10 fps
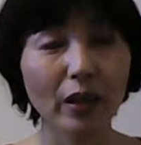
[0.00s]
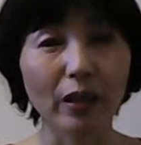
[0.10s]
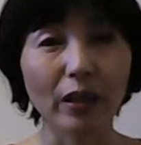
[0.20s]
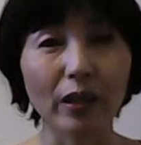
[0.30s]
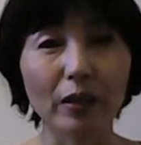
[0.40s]

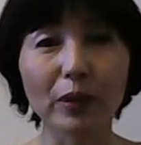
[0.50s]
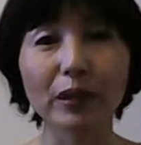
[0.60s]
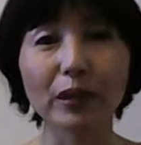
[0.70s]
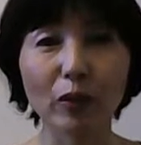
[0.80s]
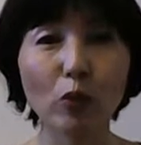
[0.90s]
えー、ま、
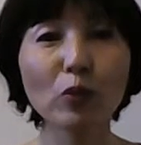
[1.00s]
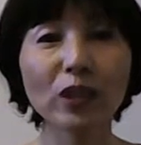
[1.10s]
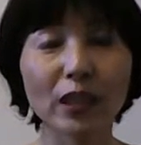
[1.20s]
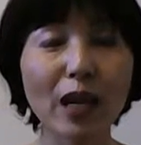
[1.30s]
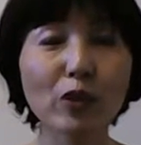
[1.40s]
主に
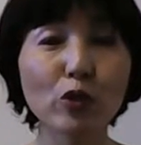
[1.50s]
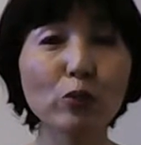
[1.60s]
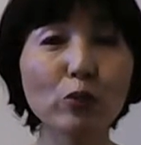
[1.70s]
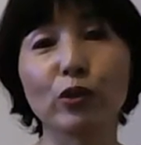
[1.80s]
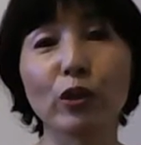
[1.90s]
対象
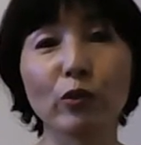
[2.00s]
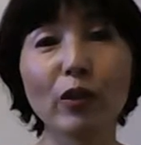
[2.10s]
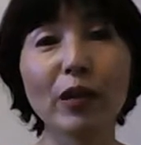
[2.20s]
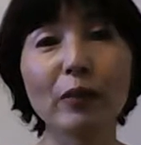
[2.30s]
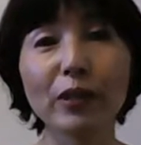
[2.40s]
物っていうの
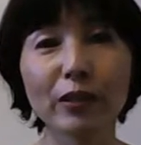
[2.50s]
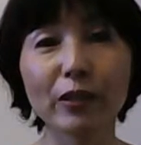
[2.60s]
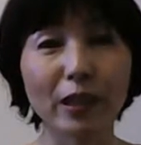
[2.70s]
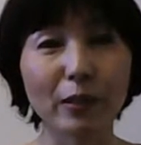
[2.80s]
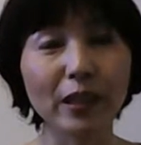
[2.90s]
は見える
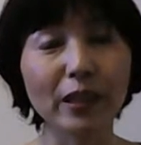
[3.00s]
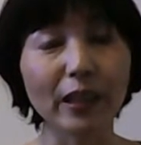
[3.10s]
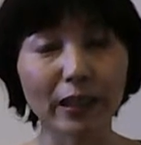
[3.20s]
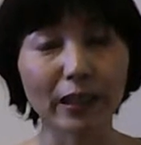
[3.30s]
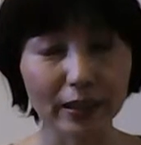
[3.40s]
か見えない
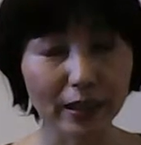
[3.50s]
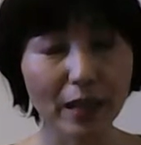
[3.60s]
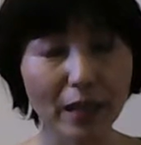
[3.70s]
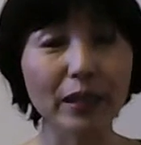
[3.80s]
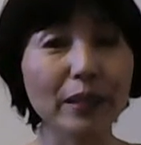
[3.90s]
かですね目に